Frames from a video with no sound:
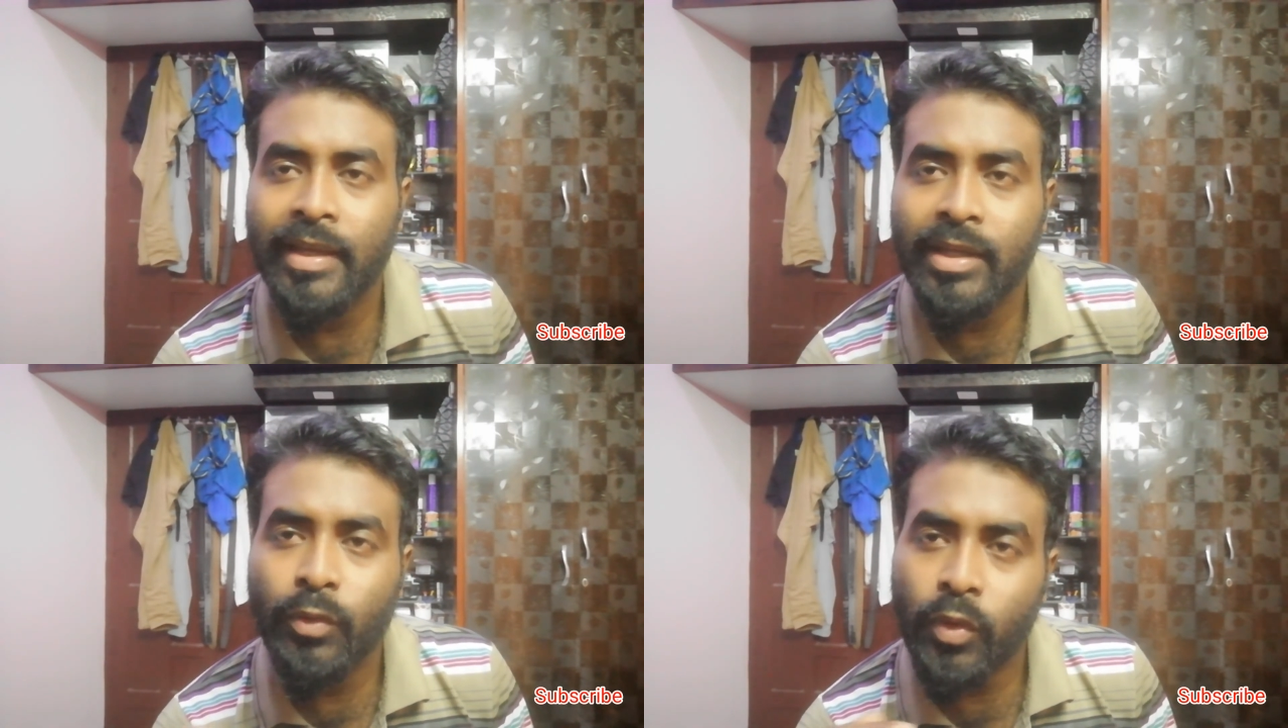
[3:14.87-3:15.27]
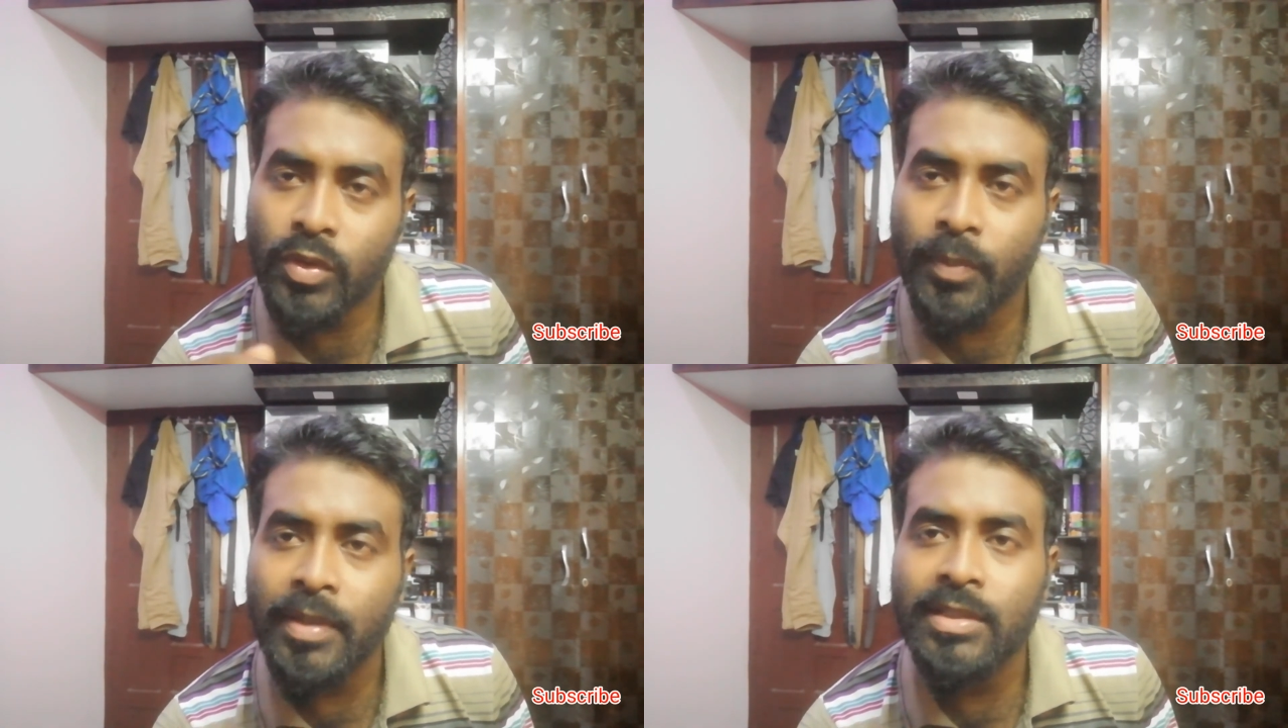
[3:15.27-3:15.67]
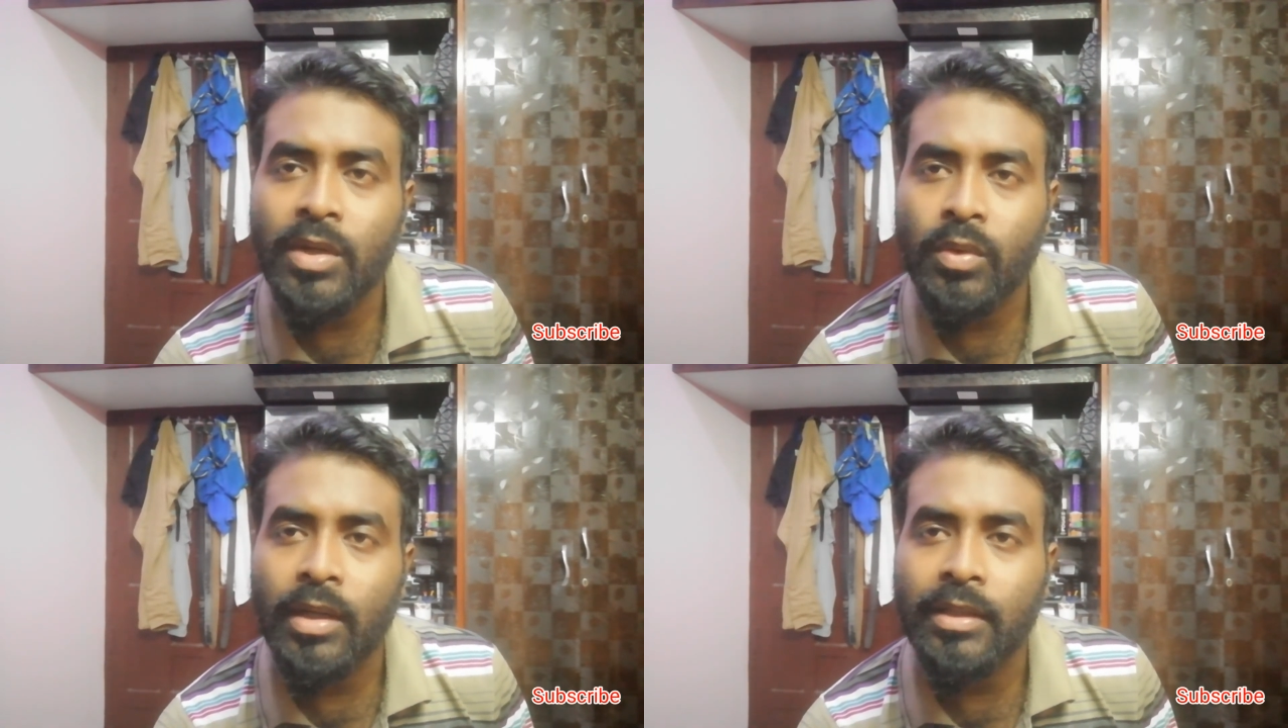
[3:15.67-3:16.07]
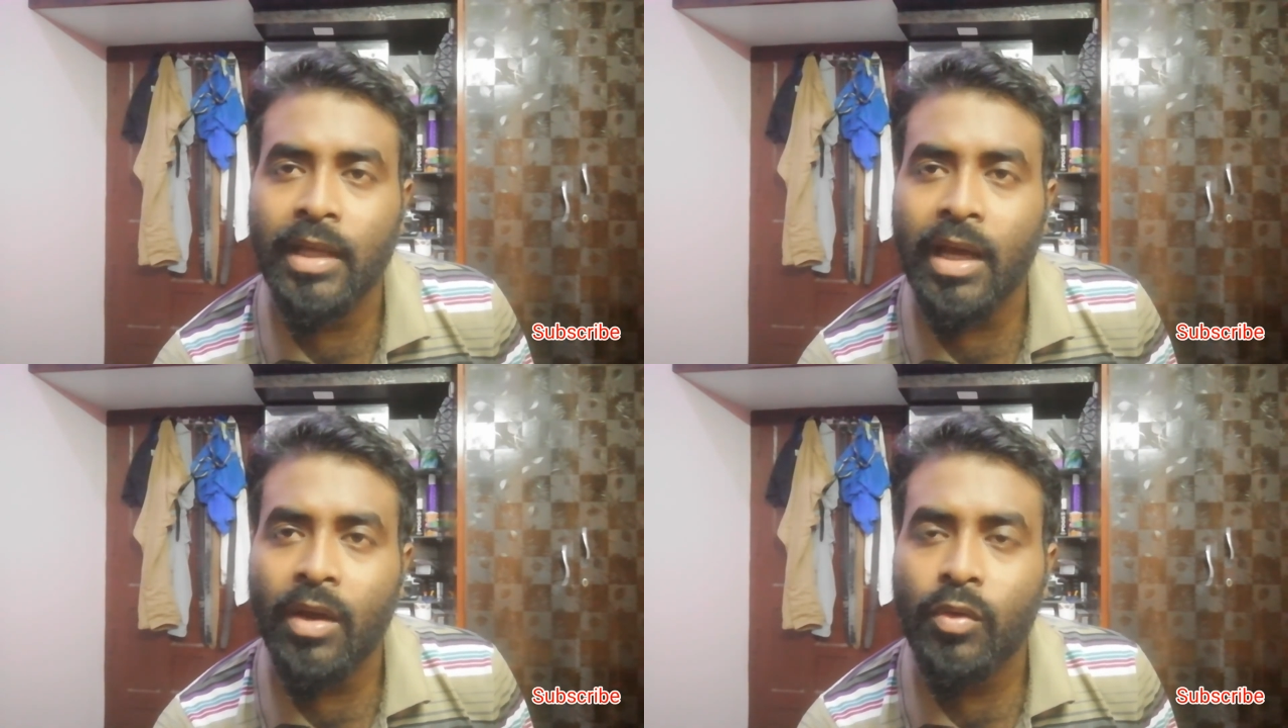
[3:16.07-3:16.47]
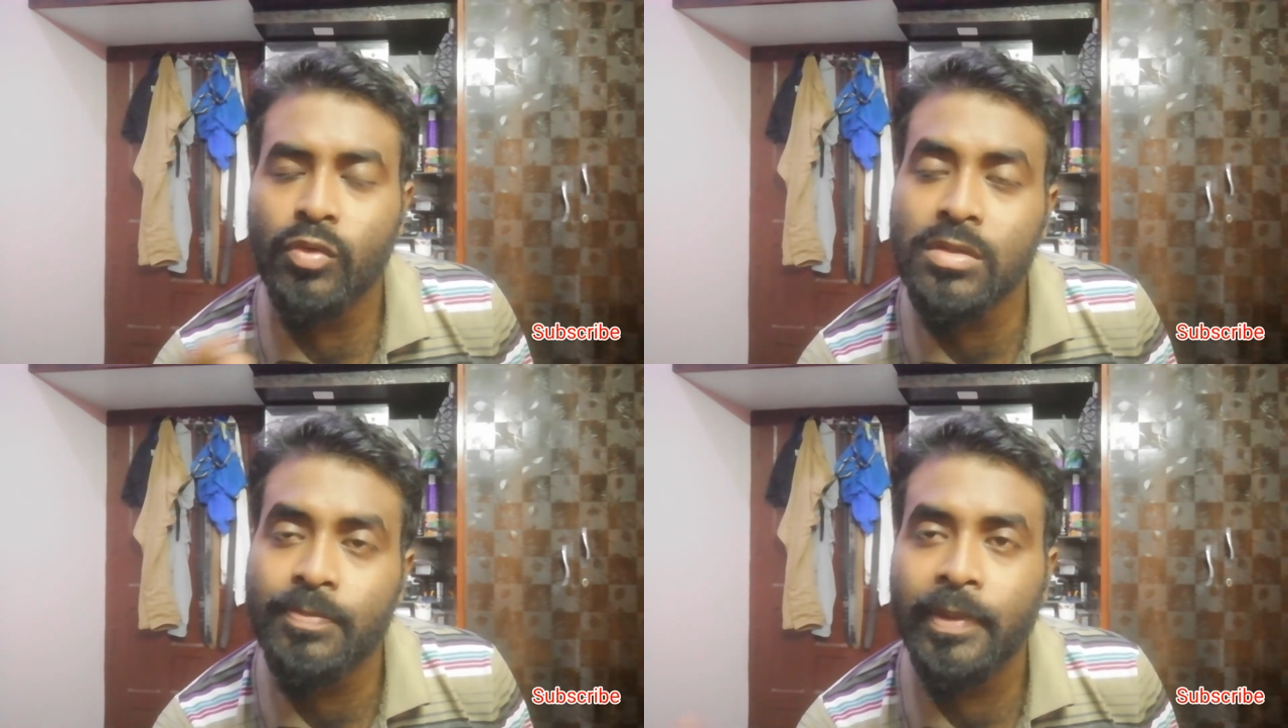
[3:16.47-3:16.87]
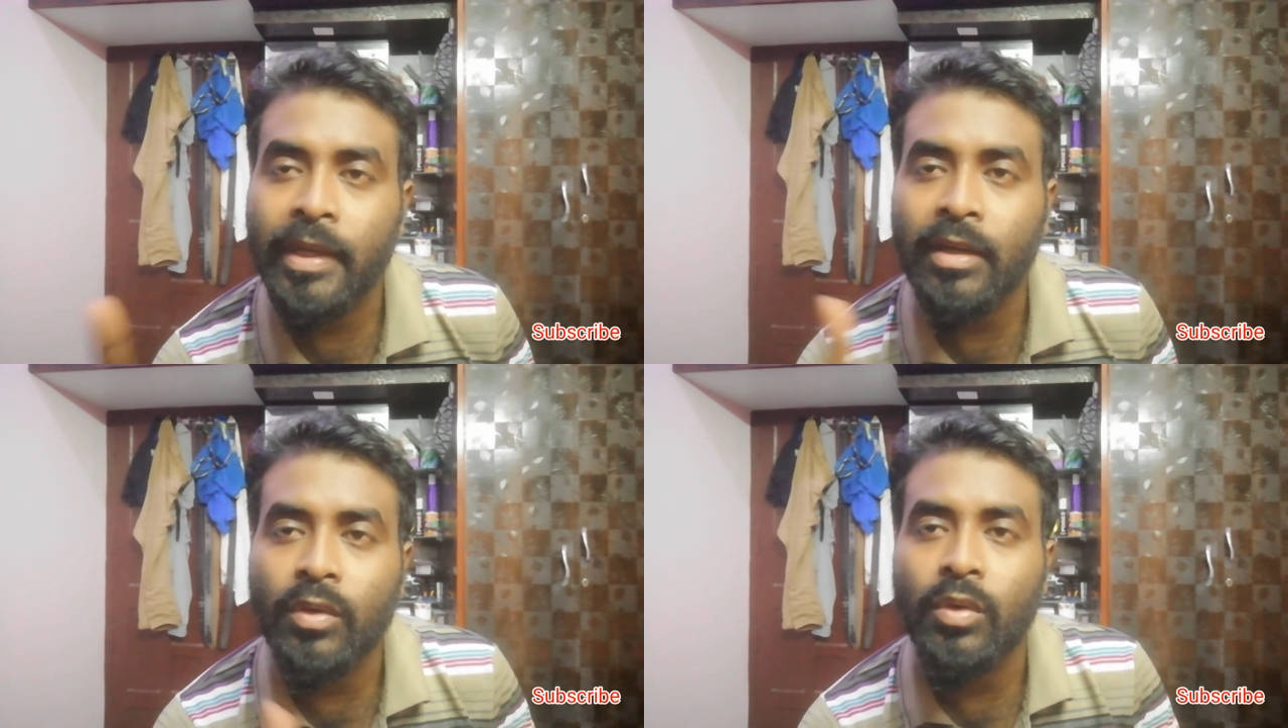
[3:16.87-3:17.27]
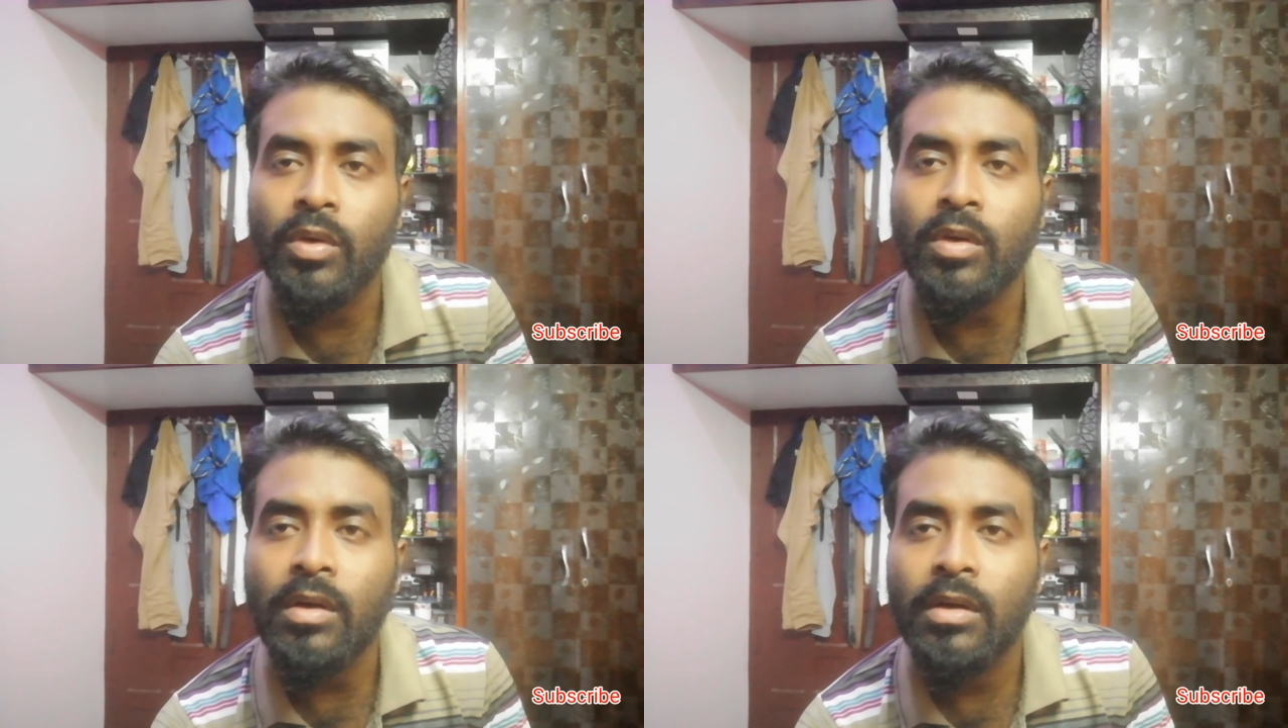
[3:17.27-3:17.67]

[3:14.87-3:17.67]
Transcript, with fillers: लेकिन वो जो बच्चा हुआ था उस पेयर को